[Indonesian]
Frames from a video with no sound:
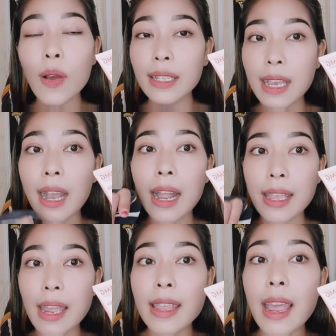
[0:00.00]
wajah
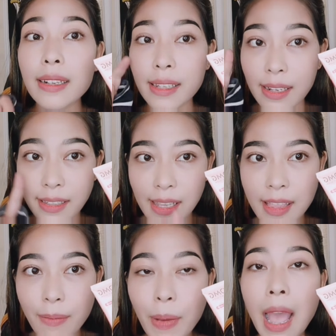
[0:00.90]
kalian yang
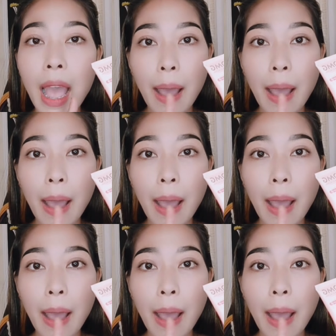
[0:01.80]
sensitif